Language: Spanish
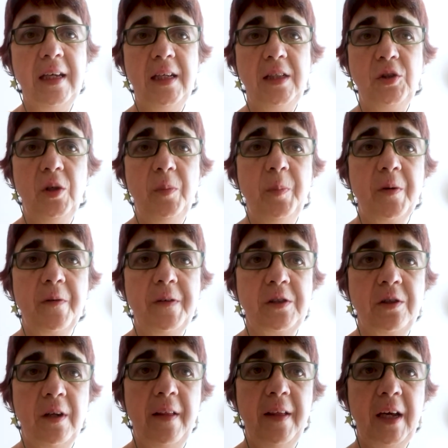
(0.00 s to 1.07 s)
y soy
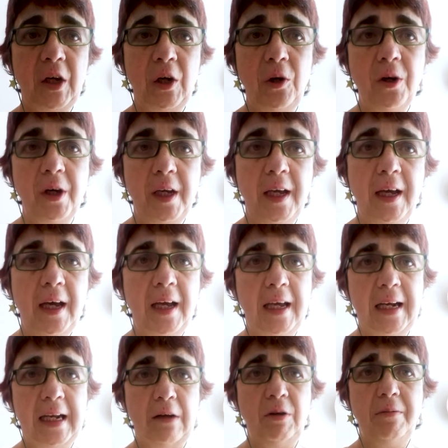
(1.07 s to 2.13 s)
profesora de geología
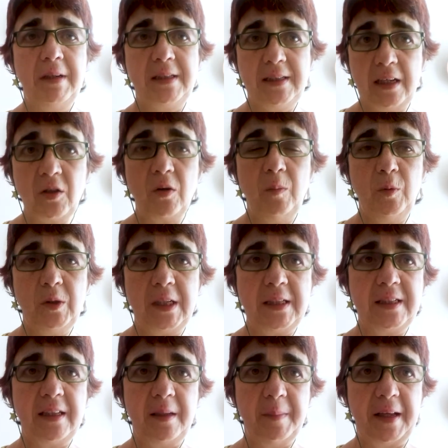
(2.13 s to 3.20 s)
en la Universidad
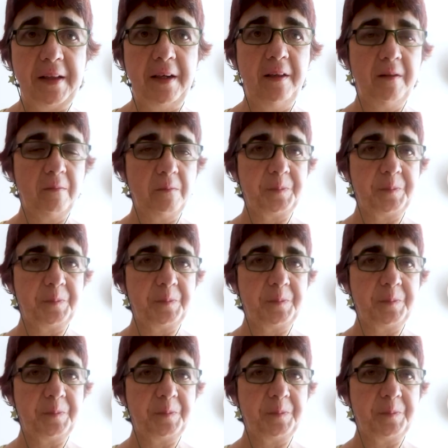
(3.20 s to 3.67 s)
Complutense de Madrid.